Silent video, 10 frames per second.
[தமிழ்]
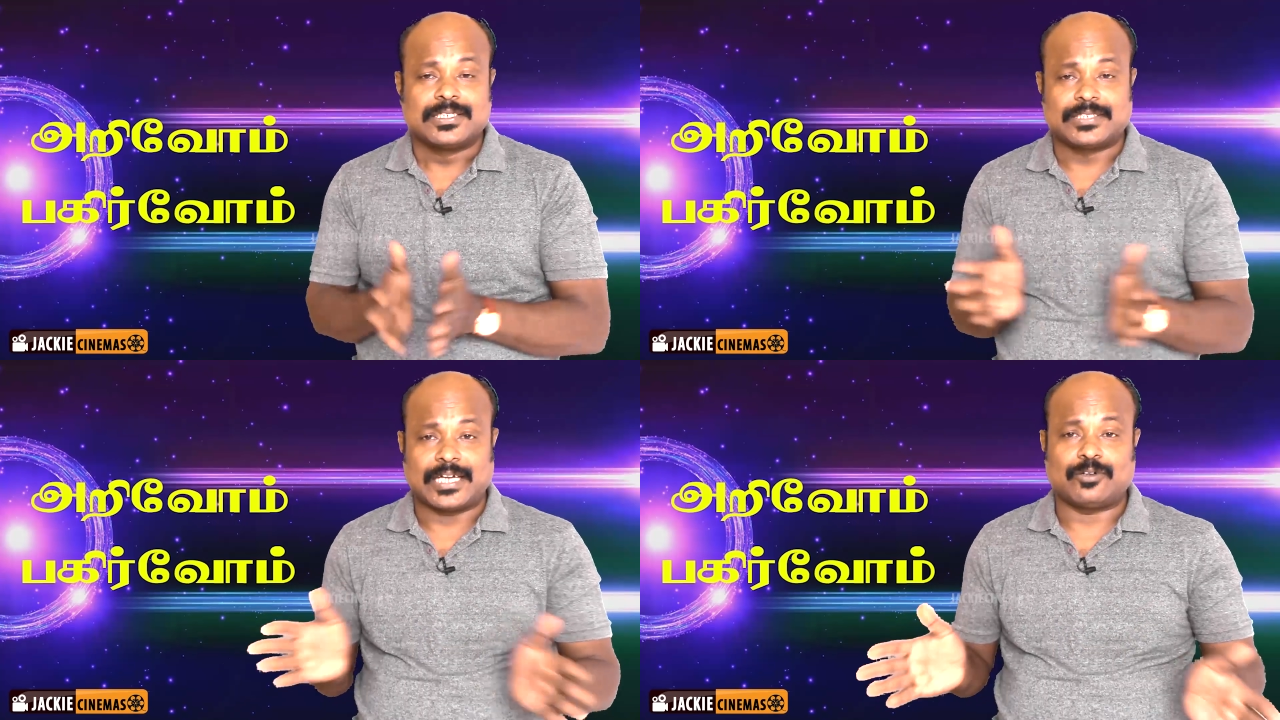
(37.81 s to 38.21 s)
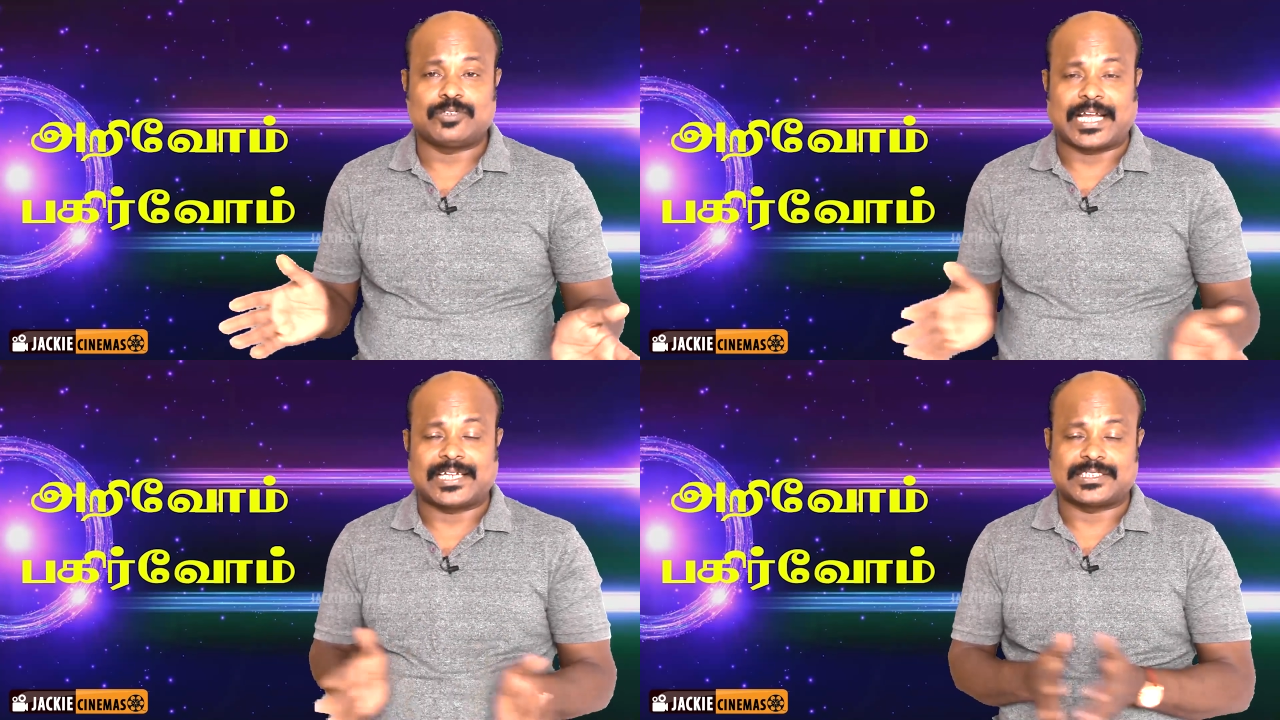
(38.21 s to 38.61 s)
ஸ்டேட்யூன்
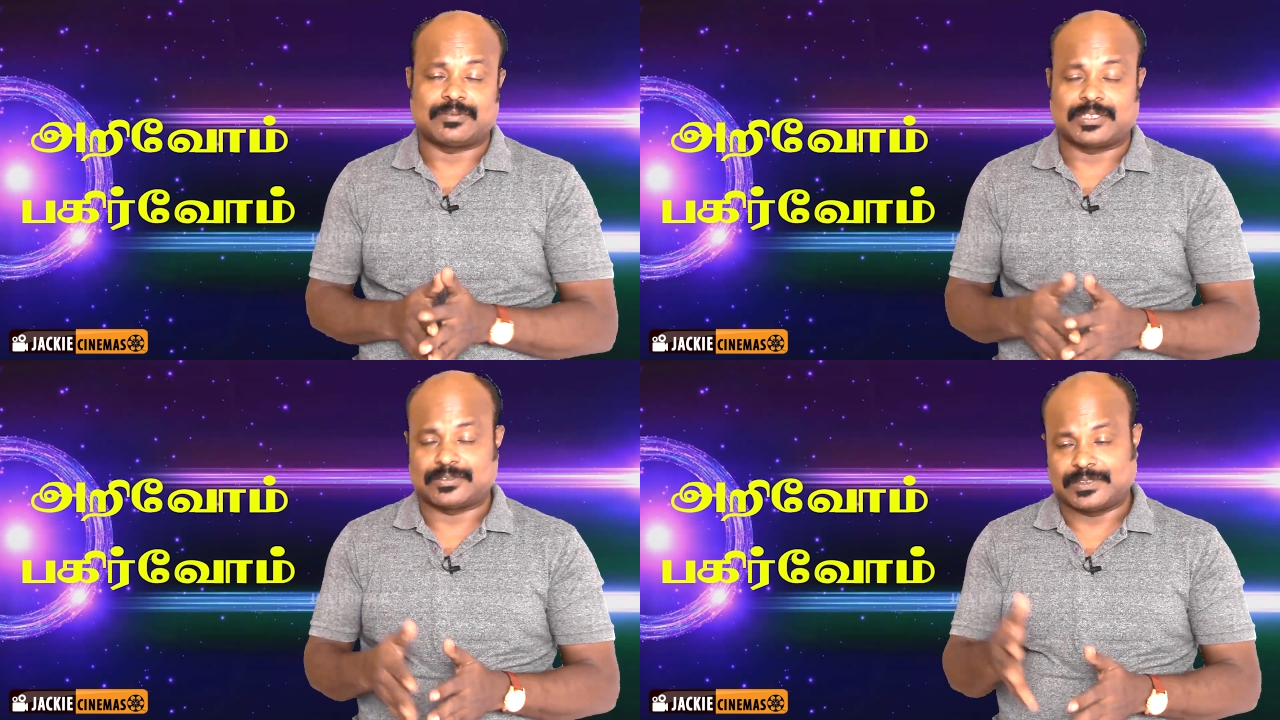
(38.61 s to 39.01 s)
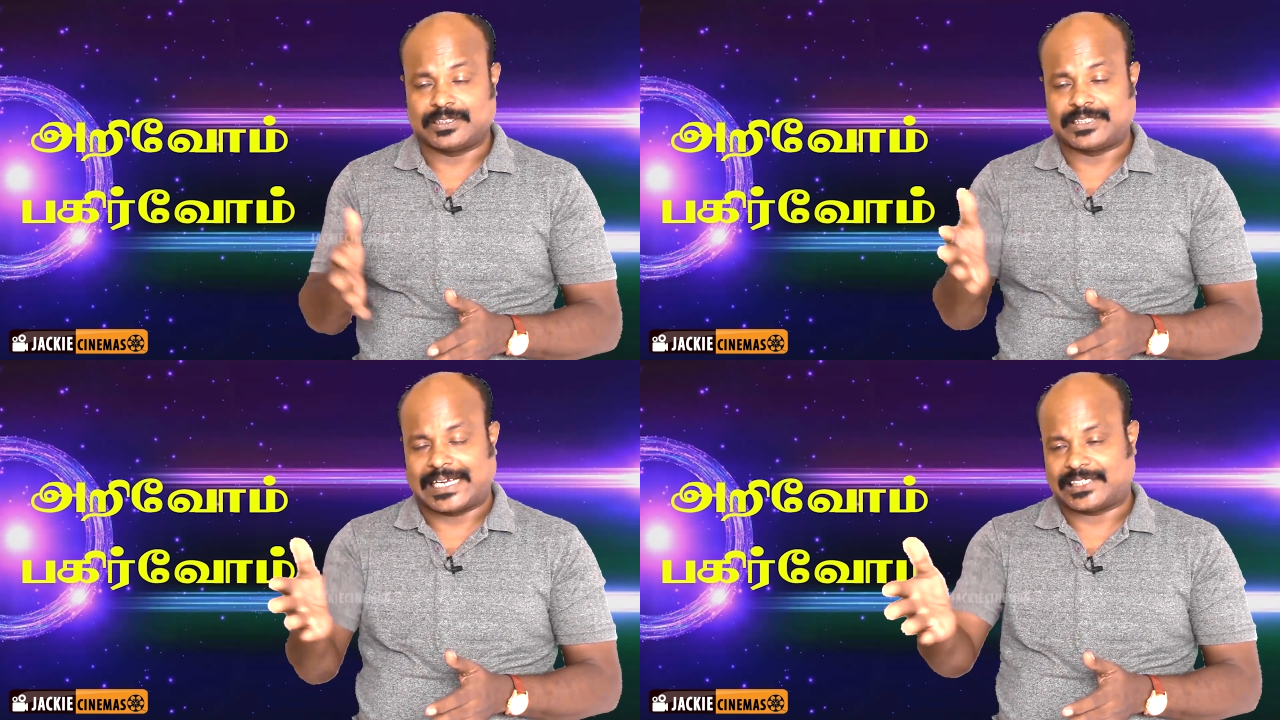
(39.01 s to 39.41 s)
ஜாக்கி சினிமாஸ் வித்
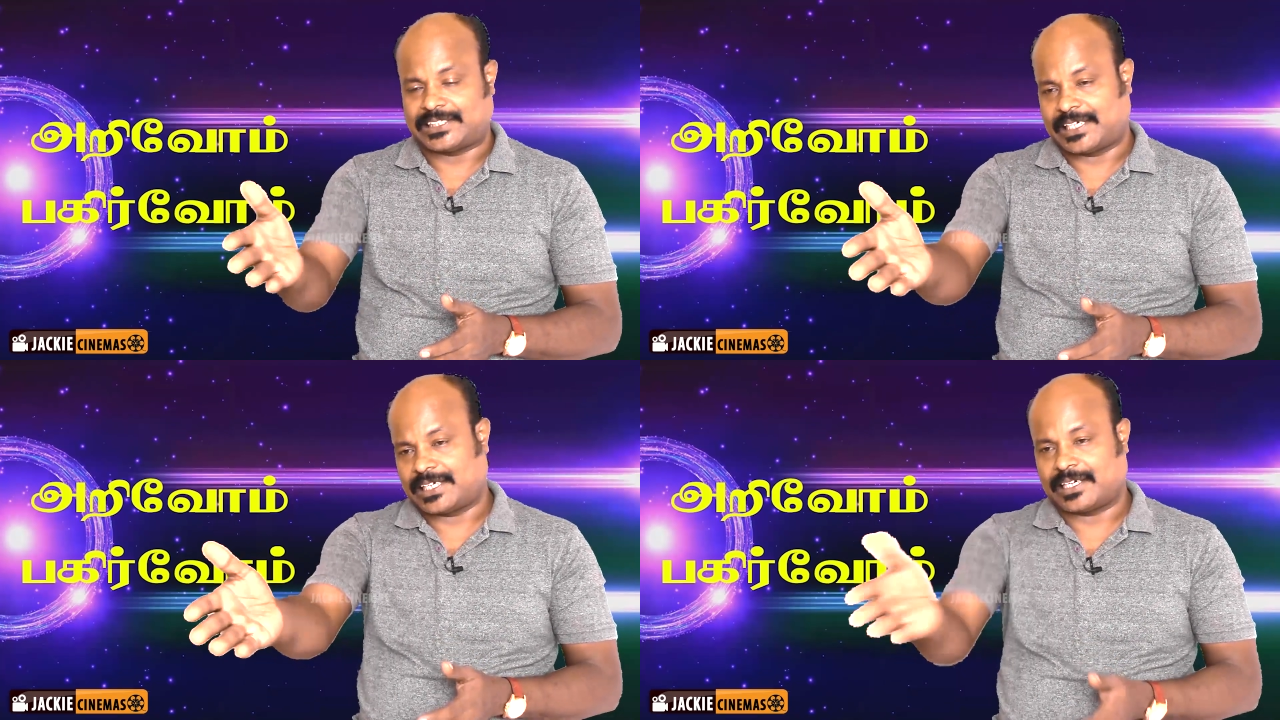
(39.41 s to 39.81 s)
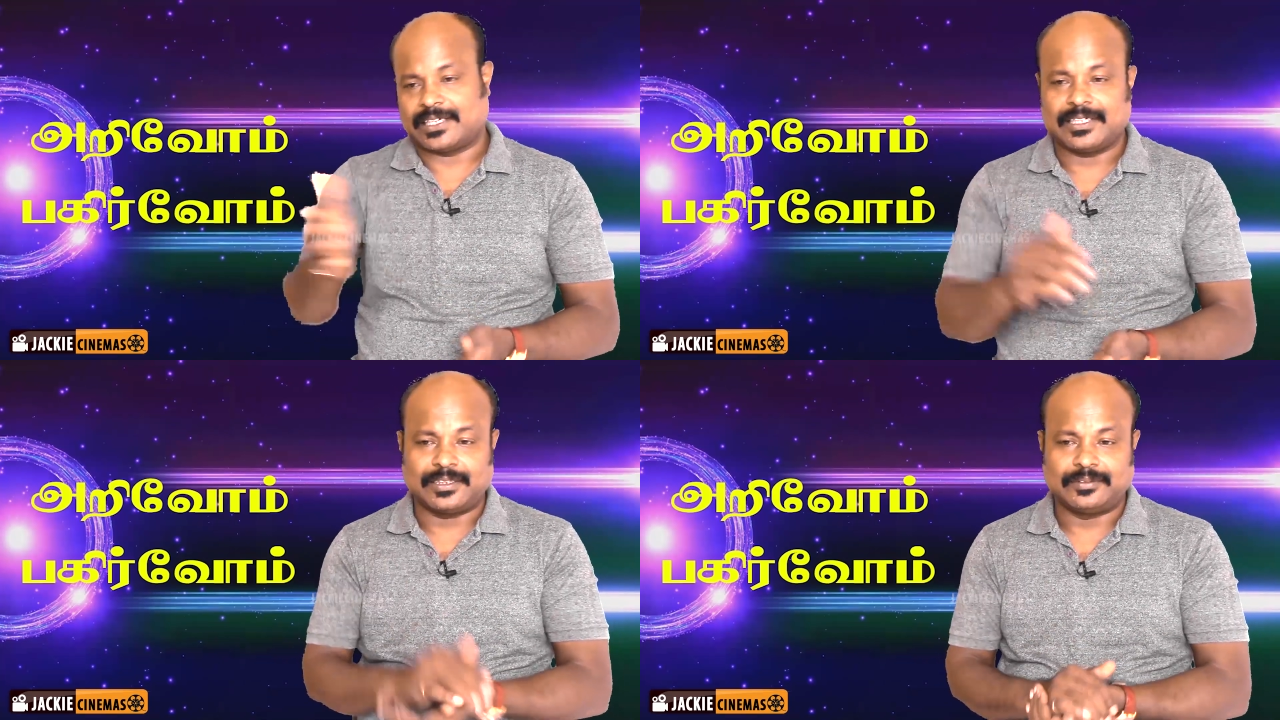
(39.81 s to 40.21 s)
ஜாக்கி சேகர் அண்ட்